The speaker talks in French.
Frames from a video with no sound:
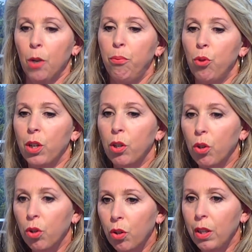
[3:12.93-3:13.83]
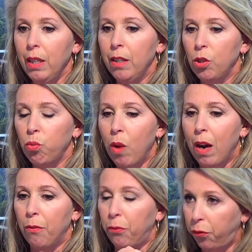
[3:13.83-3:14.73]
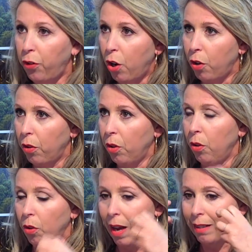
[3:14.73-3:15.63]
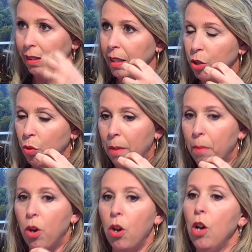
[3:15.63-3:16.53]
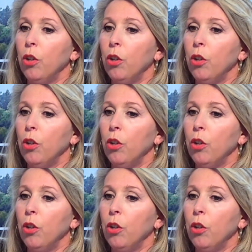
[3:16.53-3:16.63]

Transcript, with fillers: pour qu'ils soient forts euh, intellectuellement.